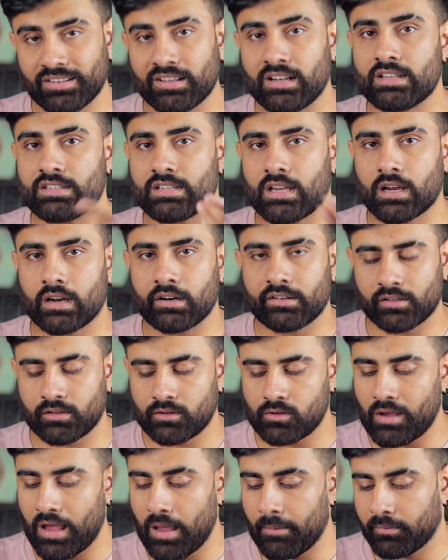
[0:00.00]
के लिए चेक कर
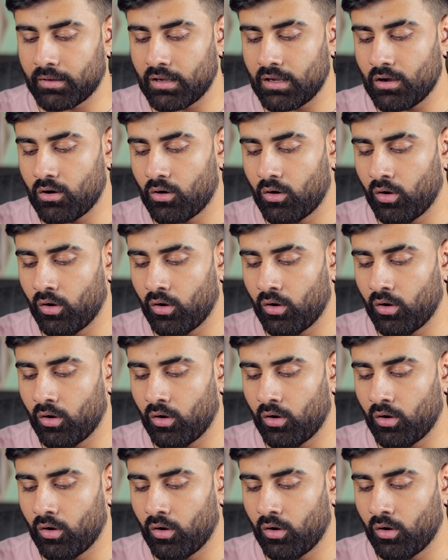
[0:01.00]
सकते हो ऐप के